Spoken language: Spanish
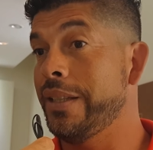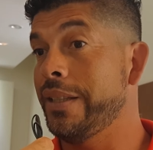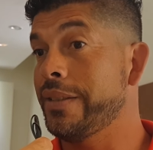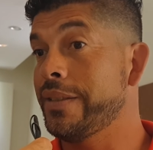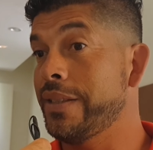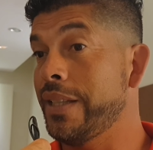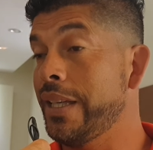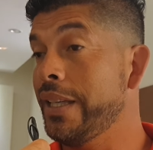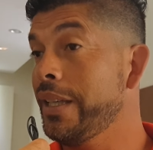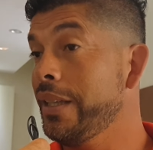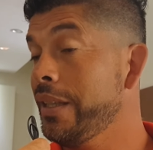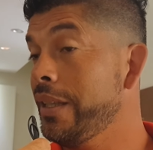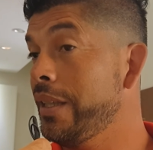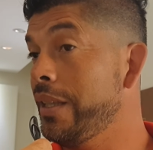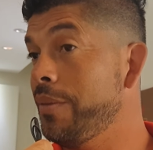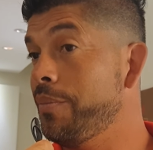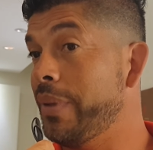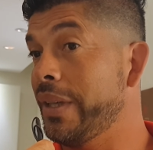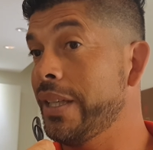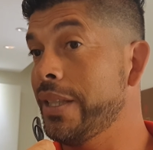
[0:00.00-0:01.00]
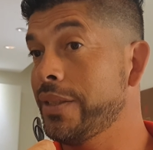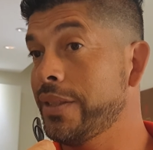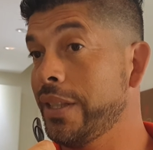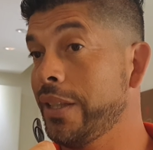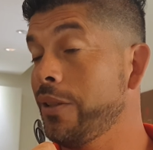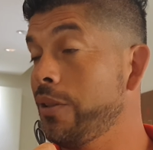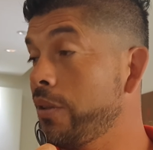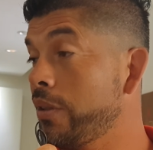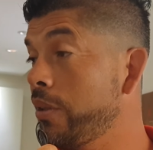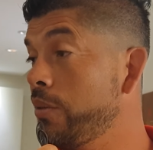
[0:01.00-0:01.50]
ser y
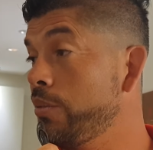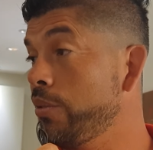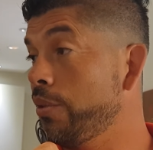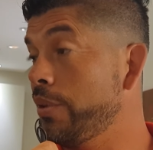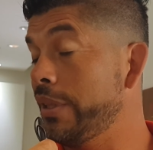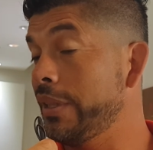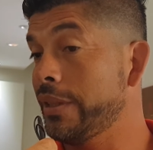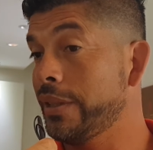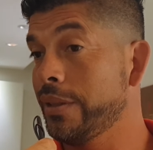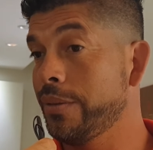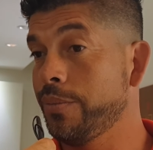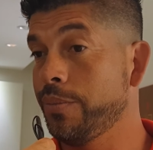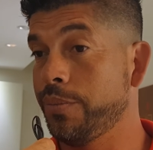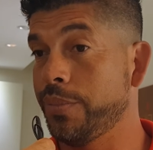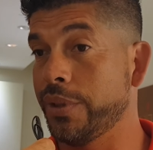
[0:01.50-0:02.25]
parecer lo que uno es,